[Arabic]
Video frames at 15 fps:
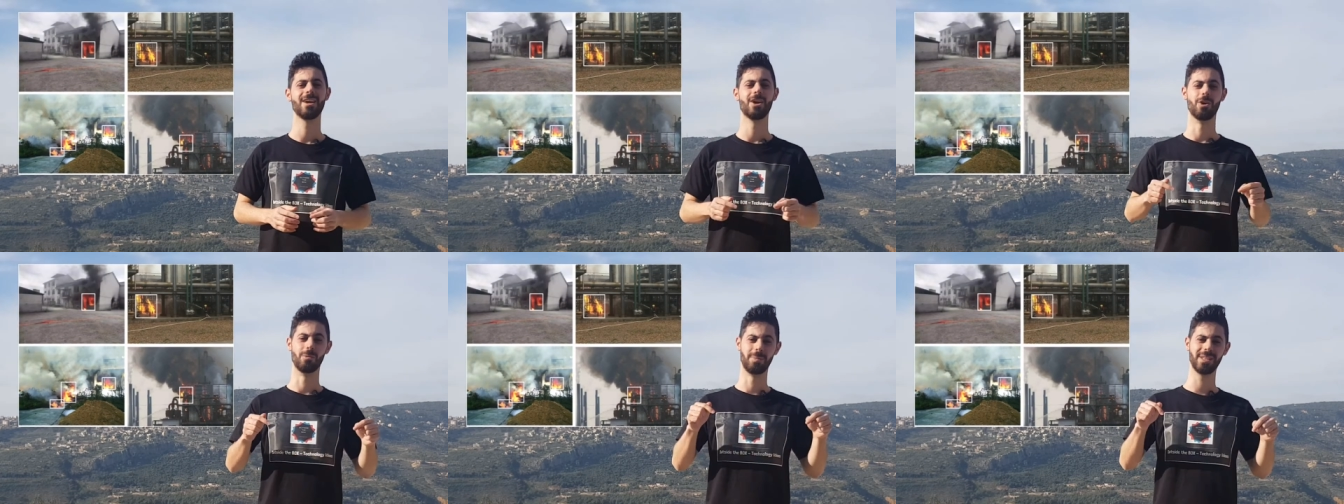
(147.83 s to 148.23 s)

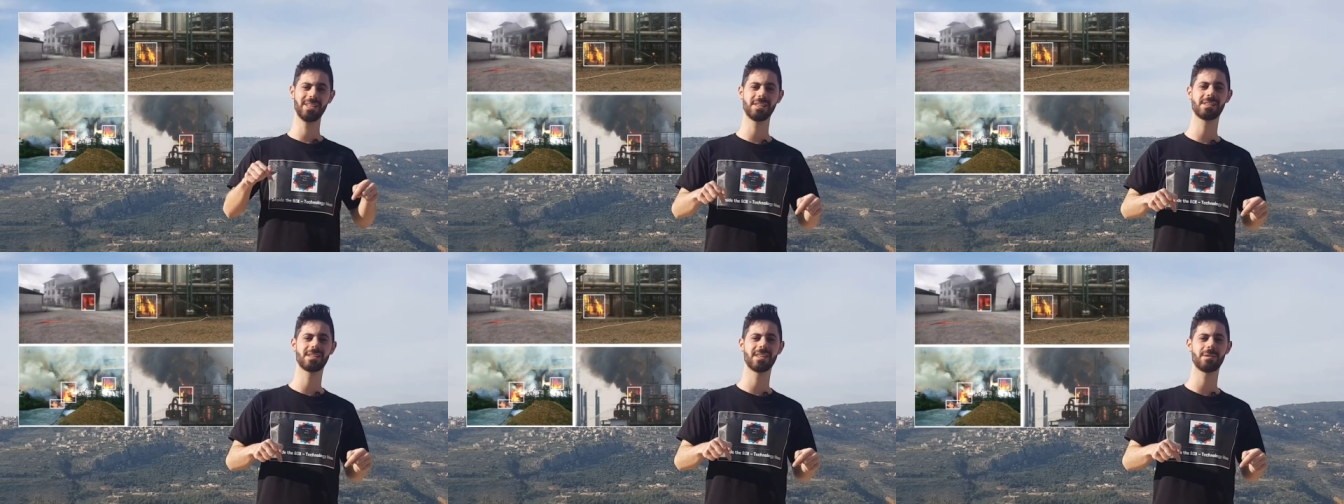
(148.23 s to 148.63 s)

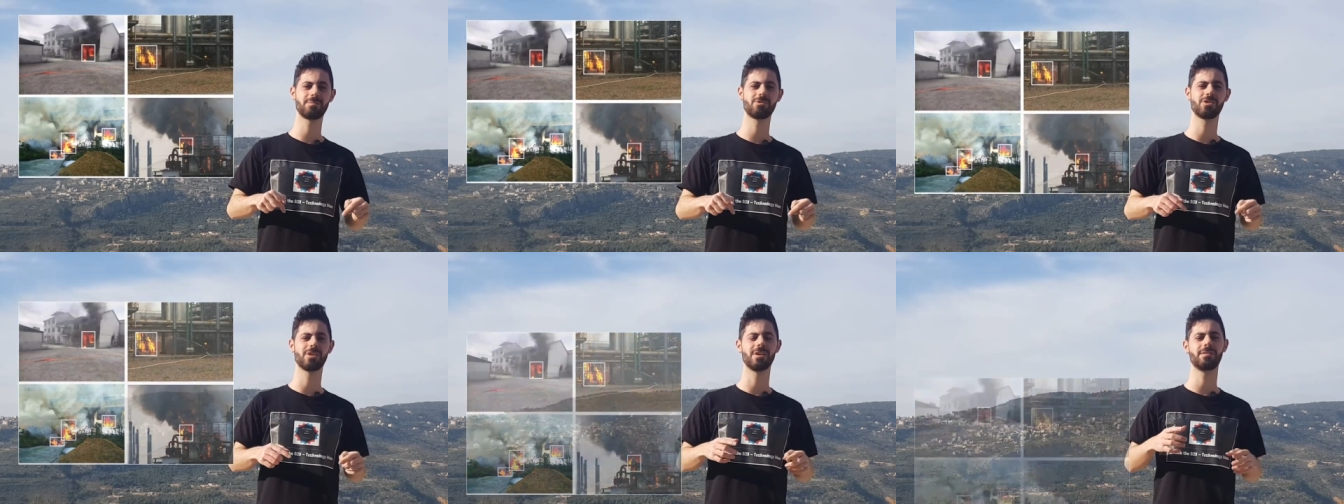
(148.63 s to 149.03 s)

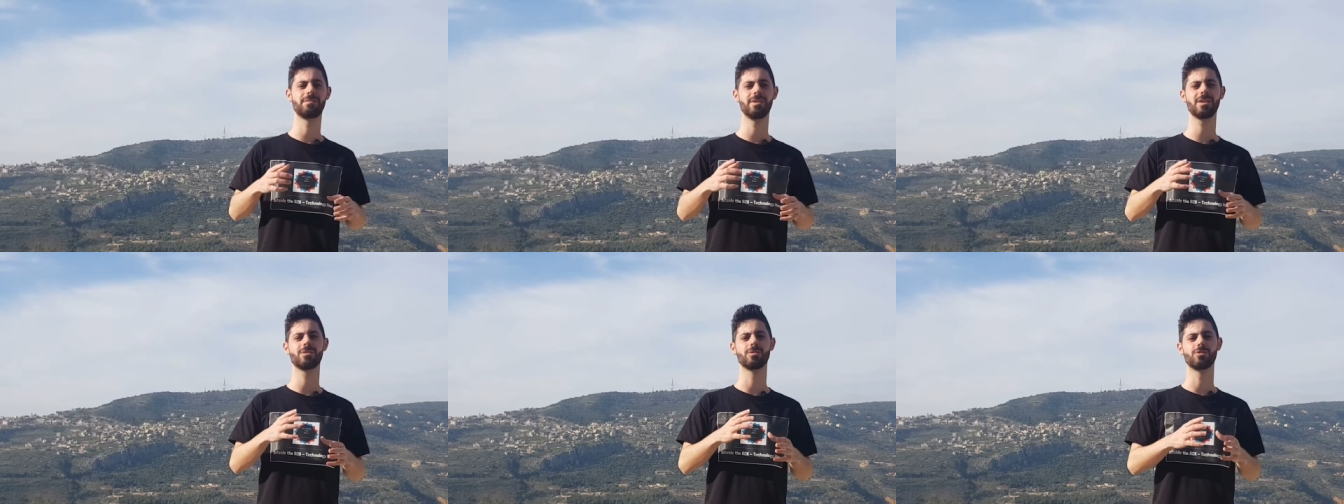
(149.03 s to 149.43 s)
وبالدسكربشن
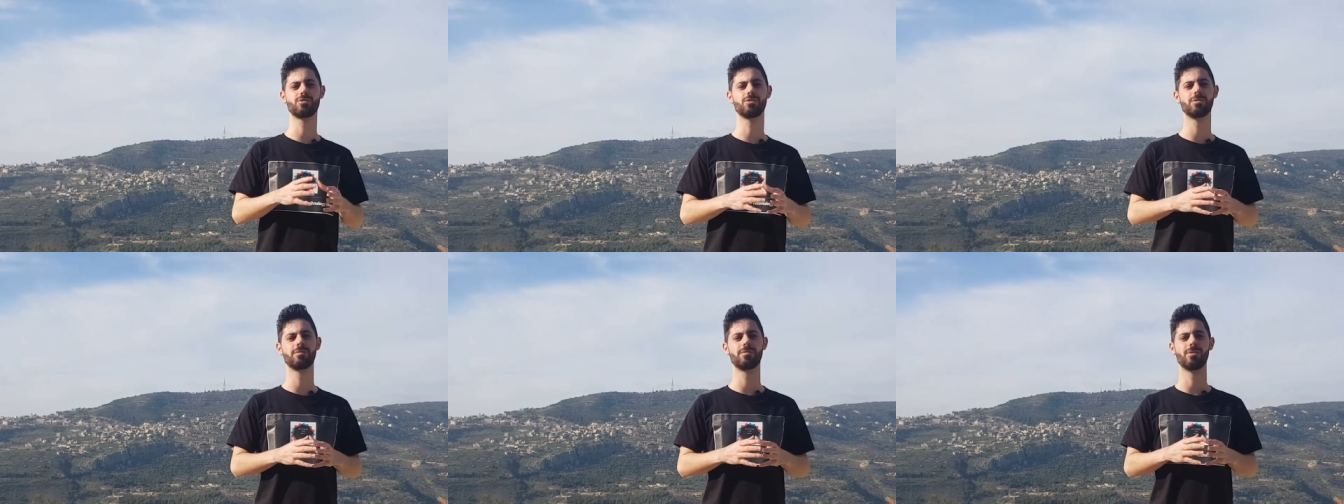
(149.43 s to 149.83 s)
فيكم
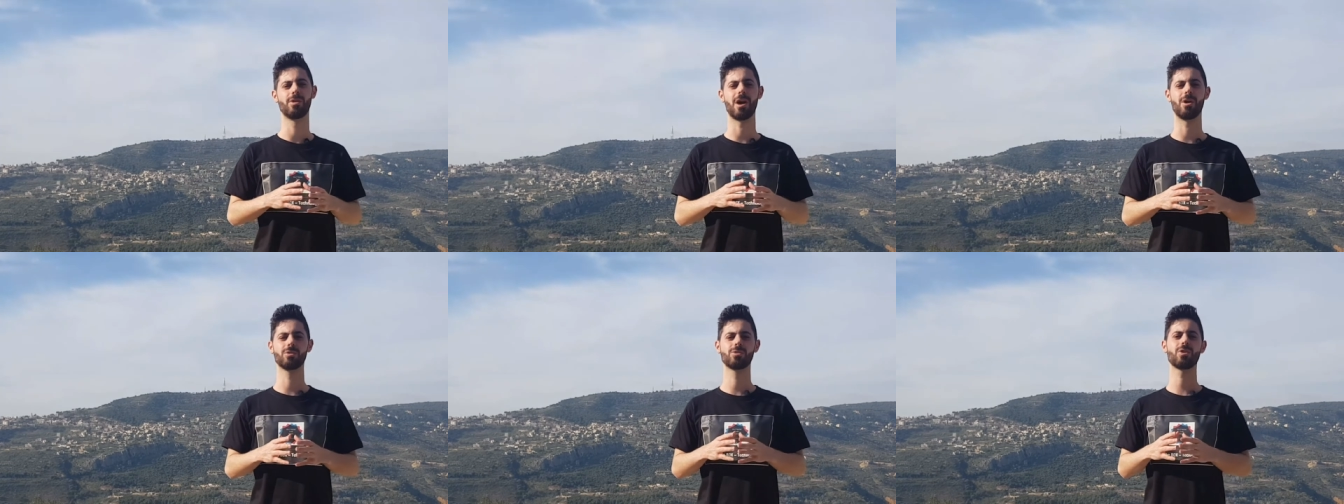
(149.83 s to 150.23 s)
تشوفوا
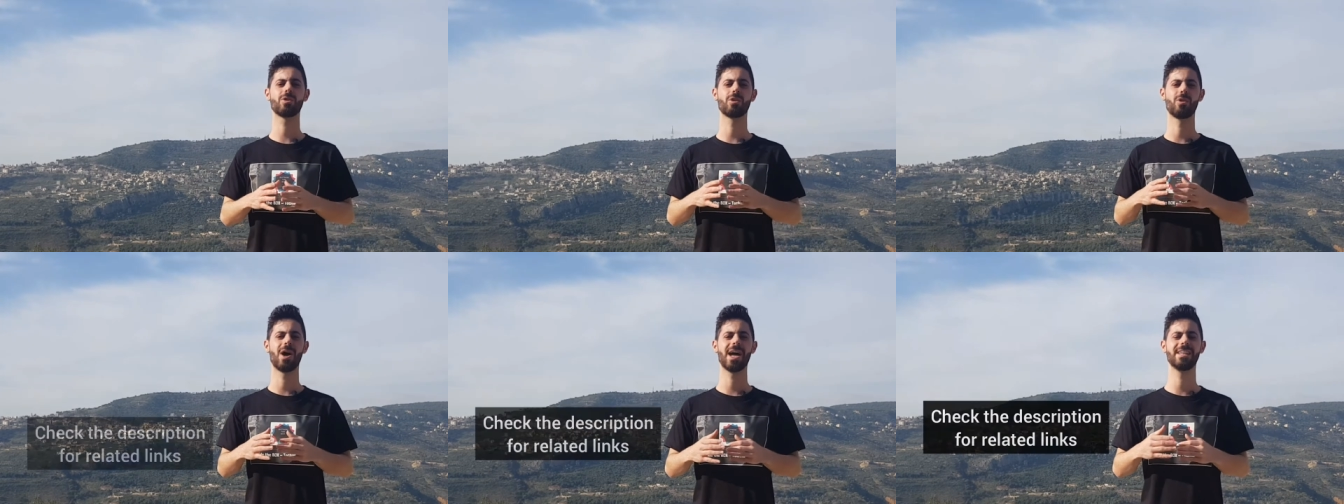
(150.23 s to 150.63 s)
او
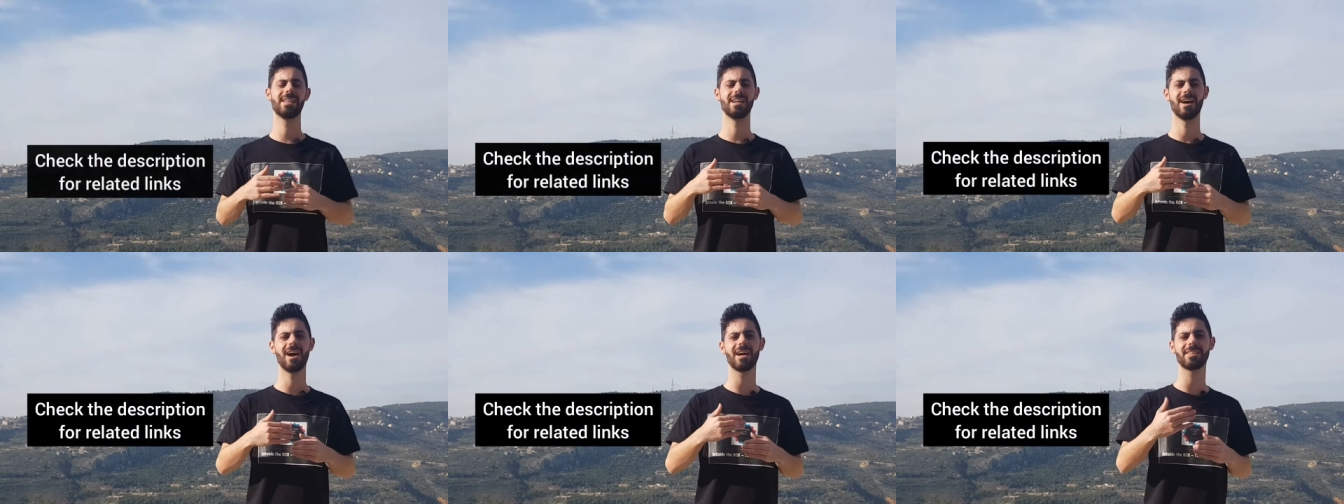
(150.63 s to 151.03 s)
تقروا هيدي
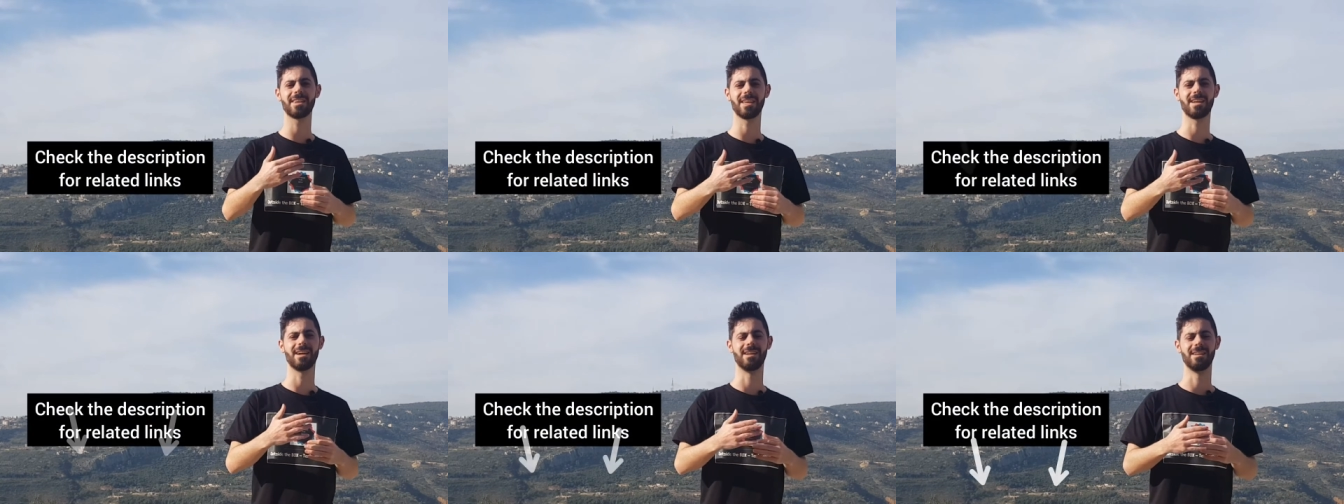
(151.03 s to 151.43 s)

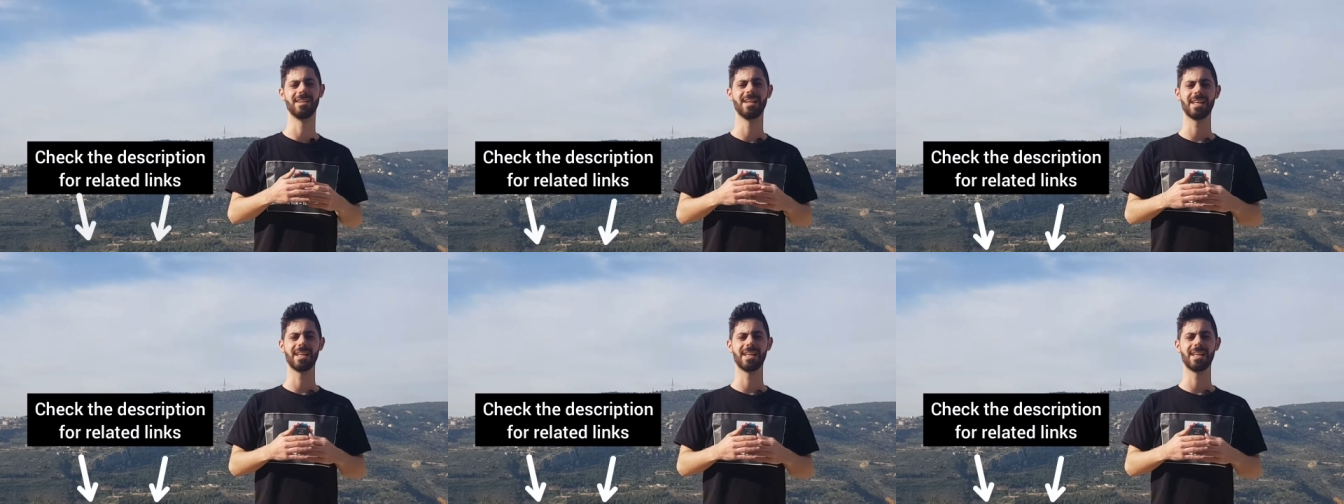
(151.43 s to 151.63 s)
الارتيكل